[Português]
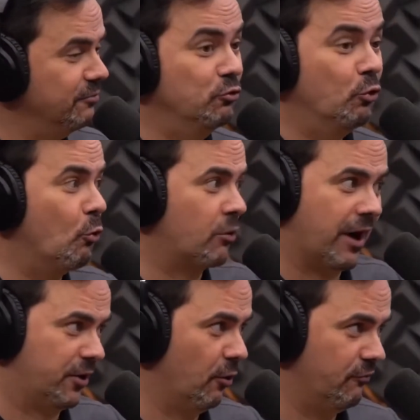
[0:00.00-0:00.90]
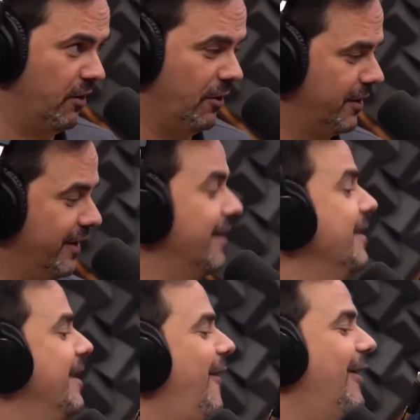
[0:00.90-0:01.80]
Nunca que eu venho aqui.
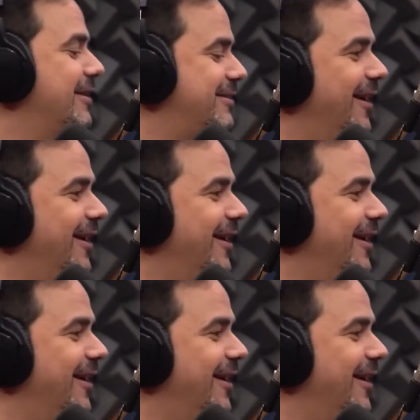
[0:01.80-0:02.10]
Olha só.